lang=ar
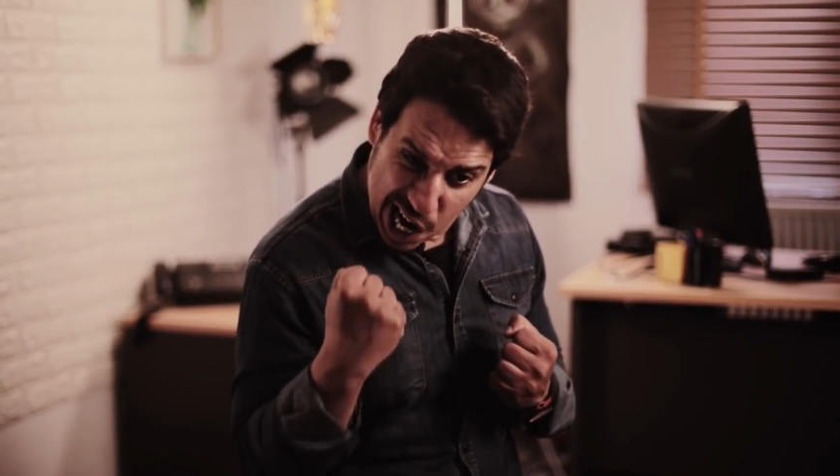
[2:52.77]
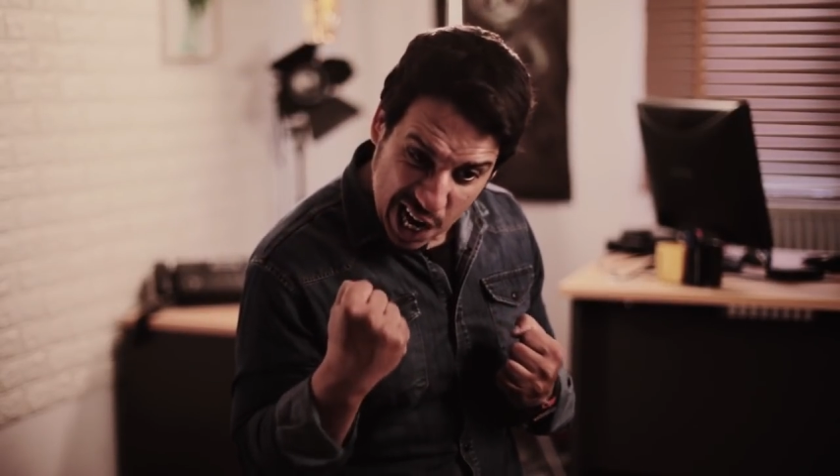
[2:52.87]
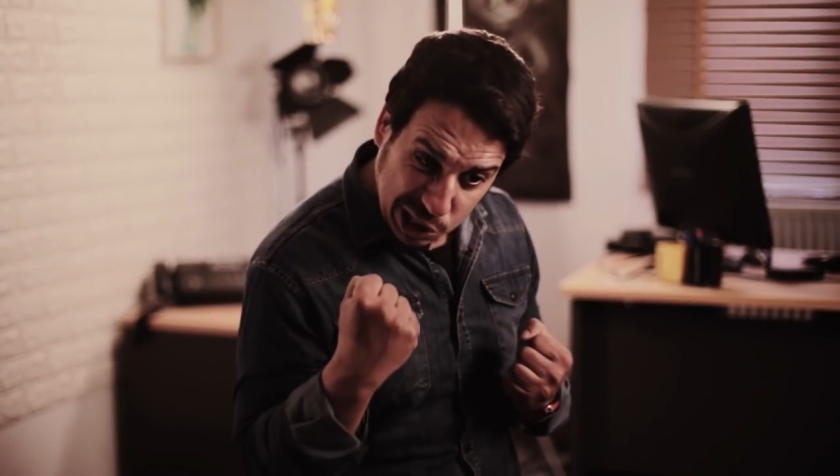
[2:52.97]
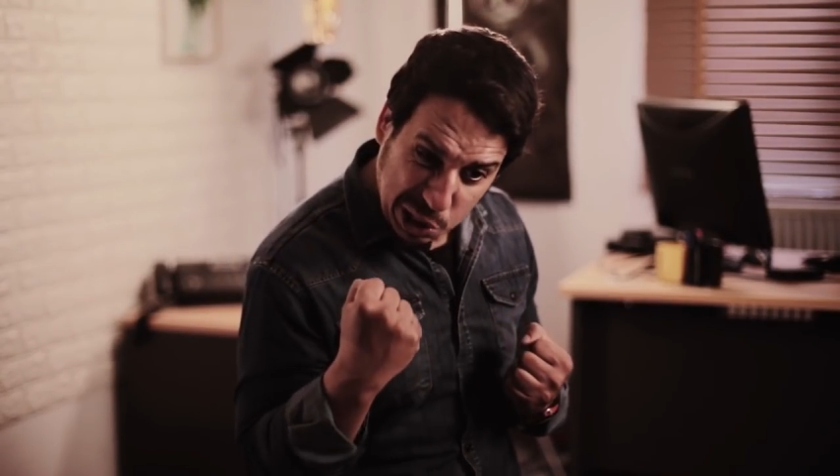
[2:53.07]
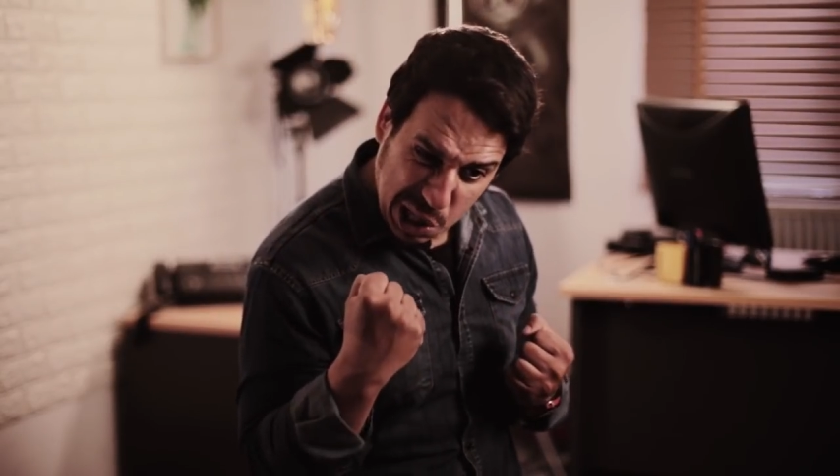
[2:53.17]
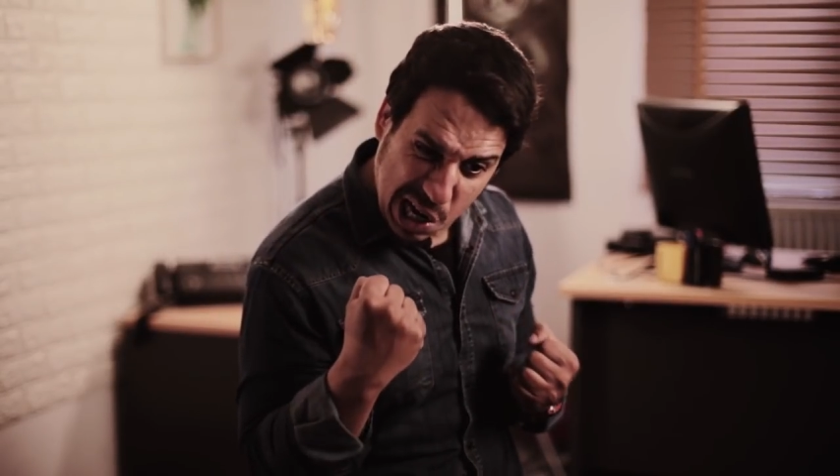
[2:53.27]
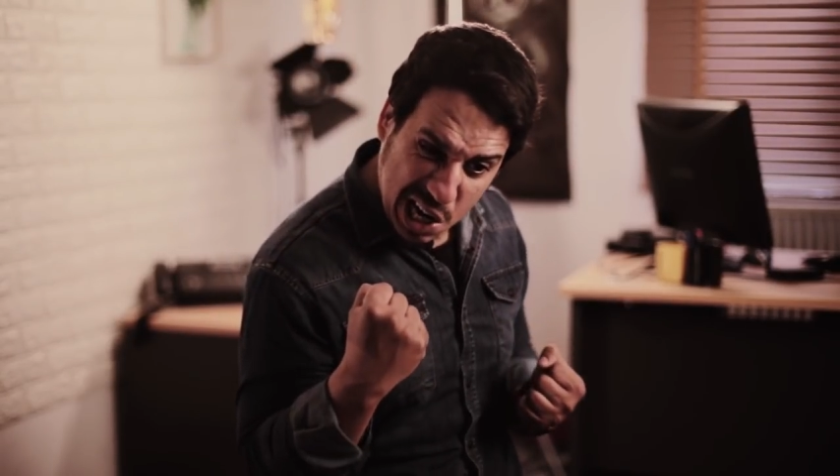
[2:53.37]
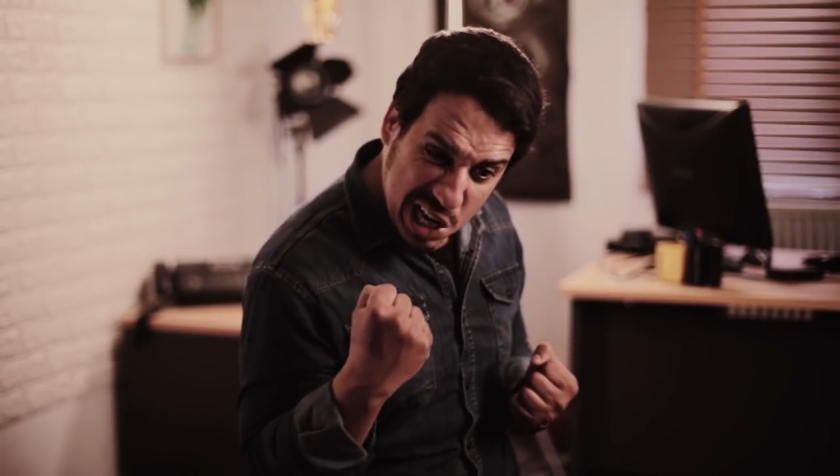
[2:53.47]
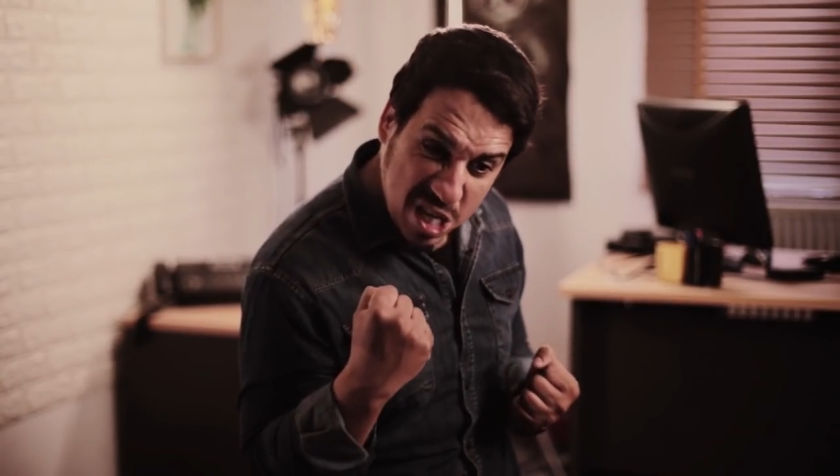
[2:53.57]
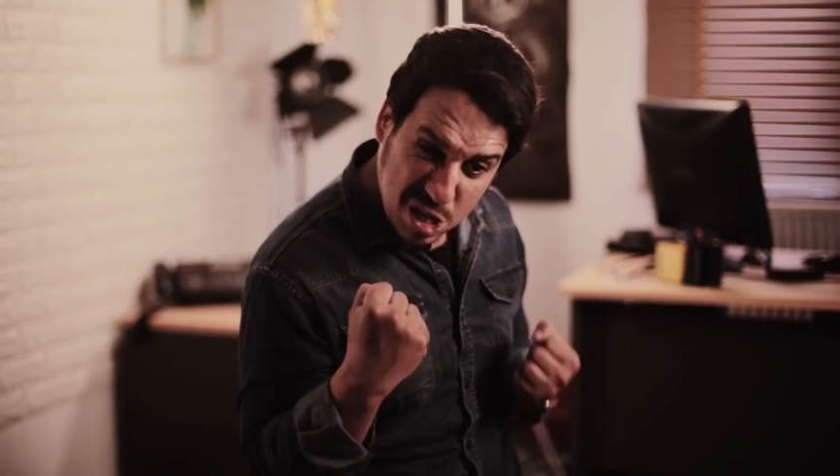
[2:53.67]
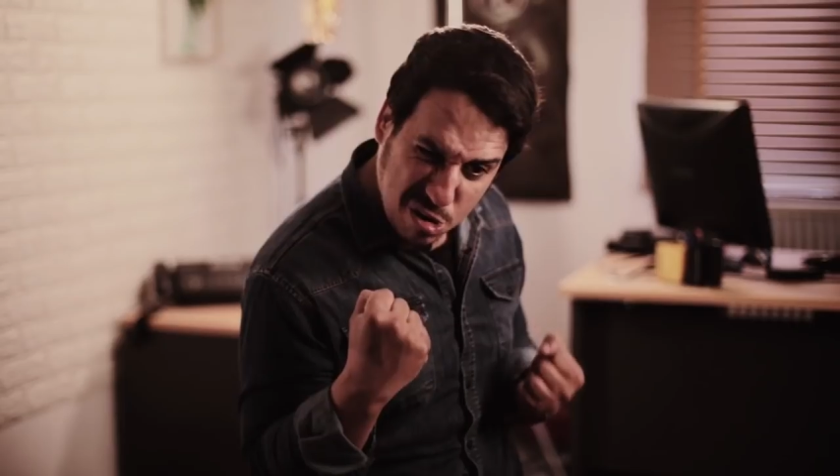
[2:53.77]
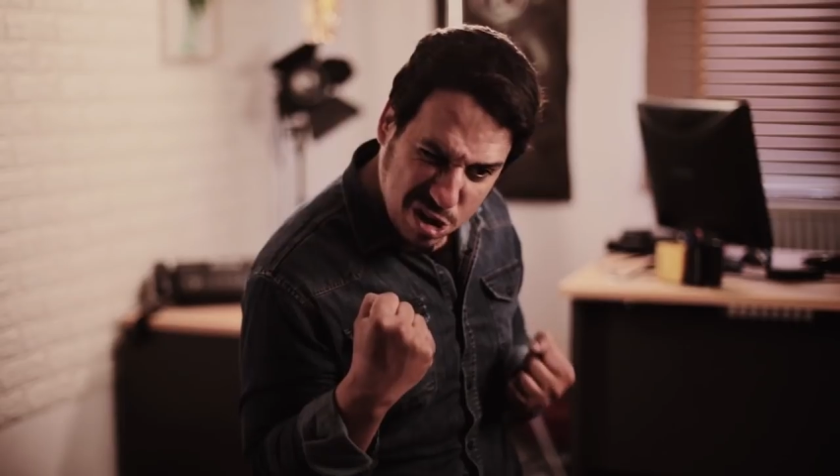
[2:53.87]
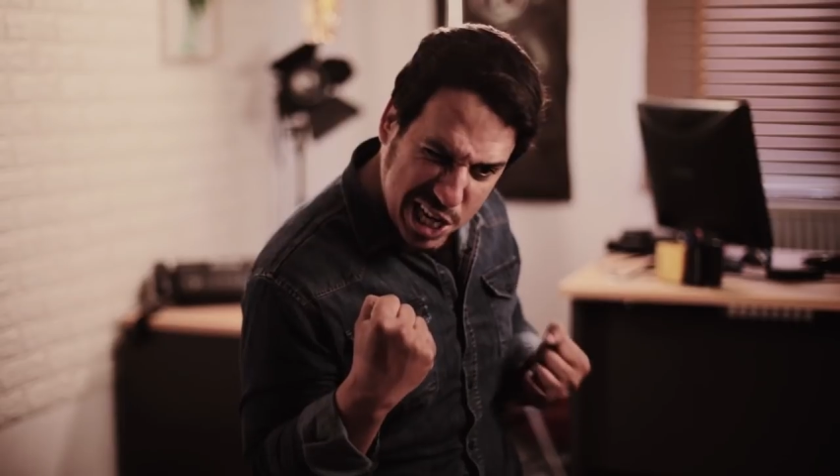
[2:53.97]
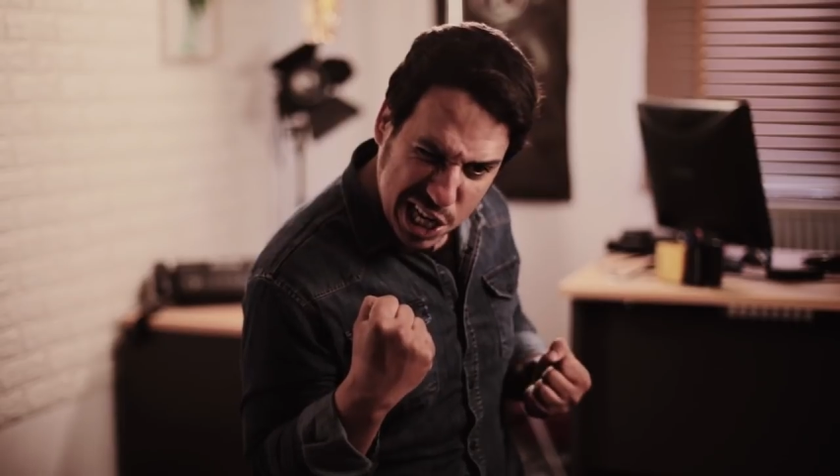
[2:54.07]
انا عندي انا عندي كوش